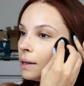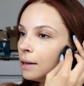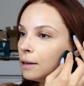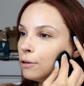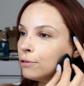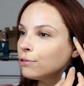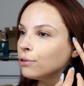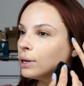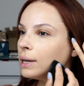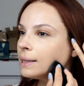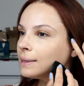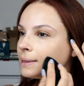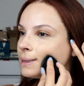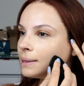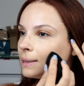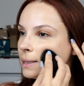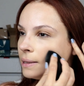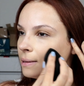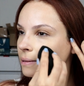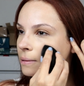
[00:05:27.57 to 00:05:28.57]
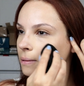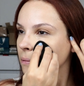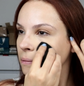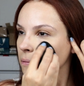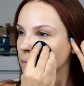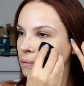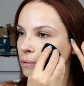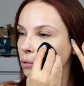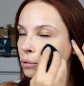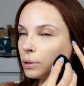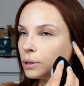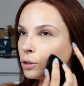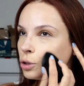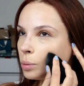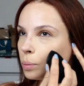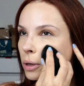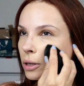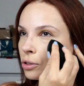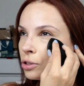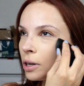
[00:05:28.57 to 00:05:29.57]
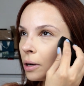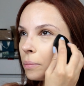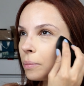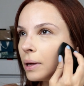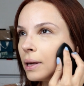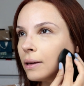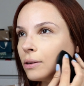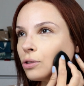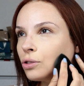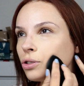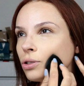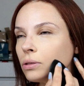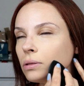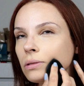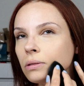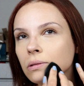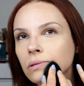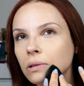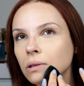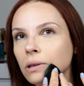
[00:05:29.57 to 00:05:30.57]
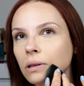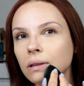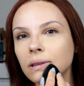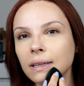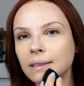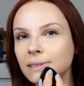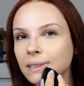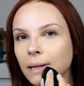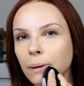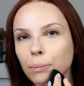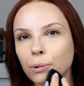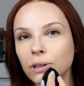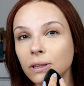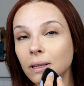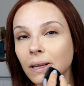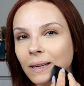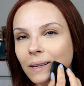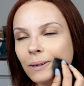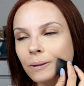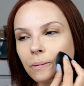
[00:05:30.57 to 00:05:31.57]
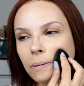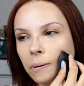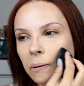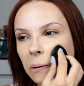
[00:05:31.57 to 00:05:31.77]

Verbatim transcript: E foi assim durante praticamente dezembro inteiro.